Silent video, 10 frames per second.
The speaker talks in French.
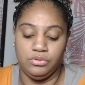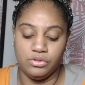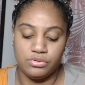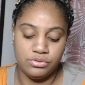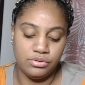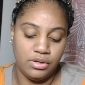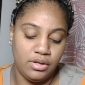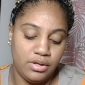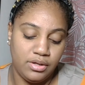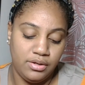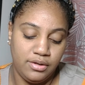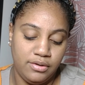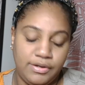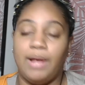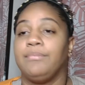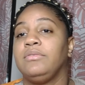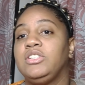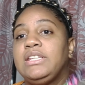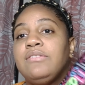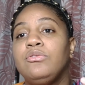Du coup, euh, voilà,
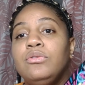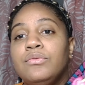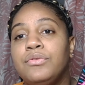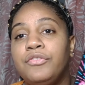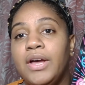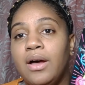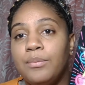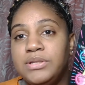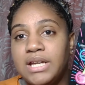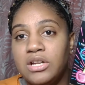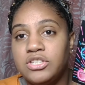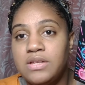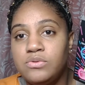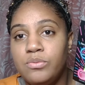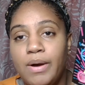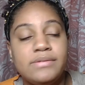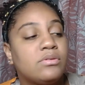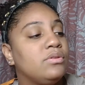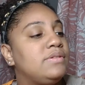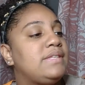j'étais venue vous faire un petit crash test du
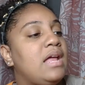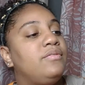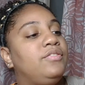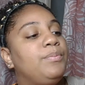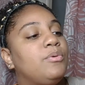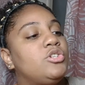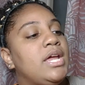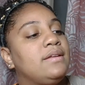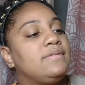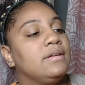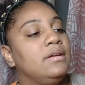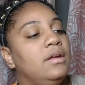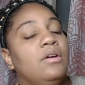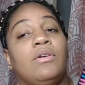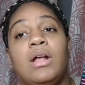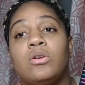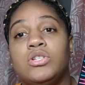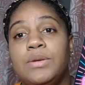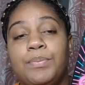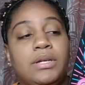masque Selfie Project, voilà, que
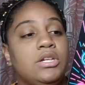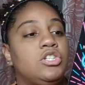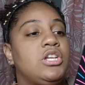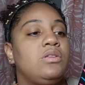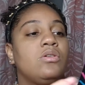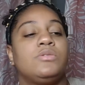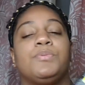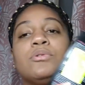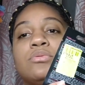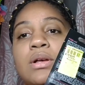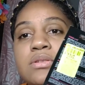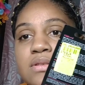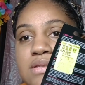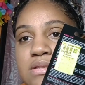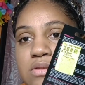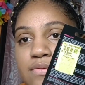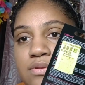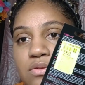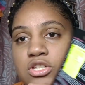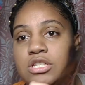j'ai pris chez Noz pour 79
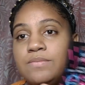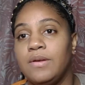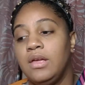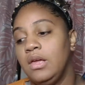centimes.